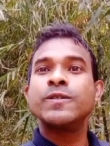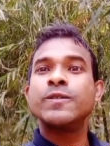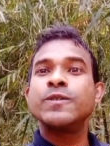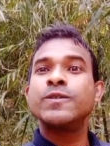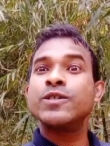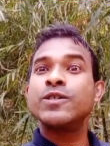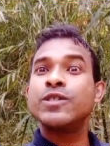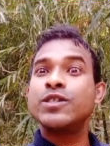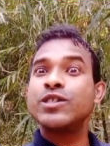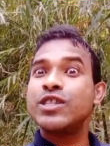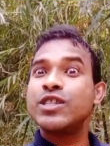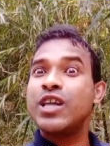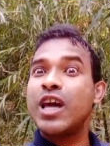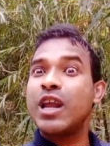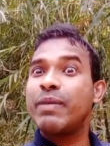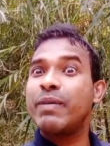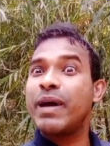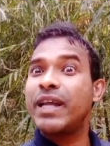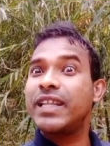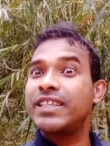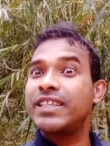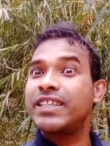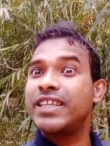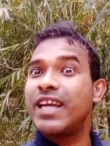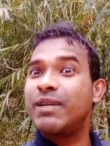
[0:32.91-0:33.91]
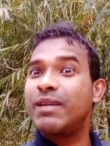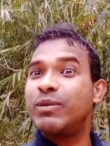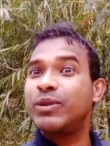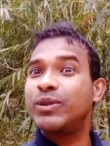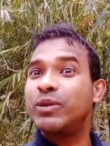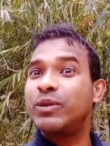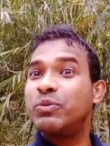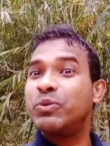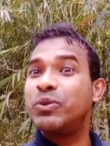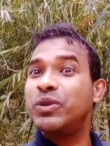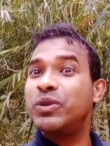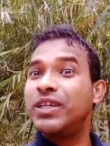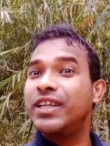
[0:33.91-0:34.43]
কুত্তার বাচ্চার মতো
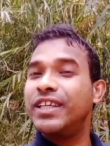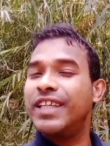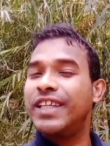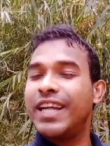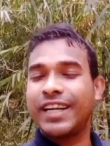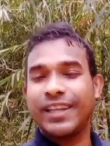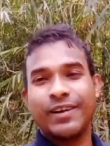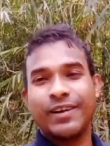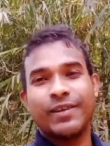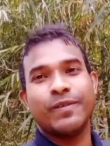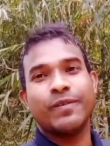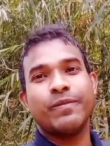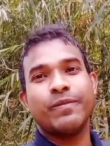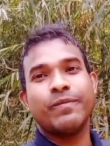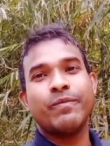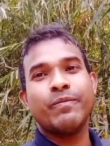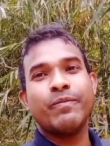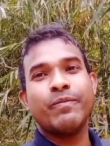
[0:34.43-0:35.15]
ফুটকি দেখলেও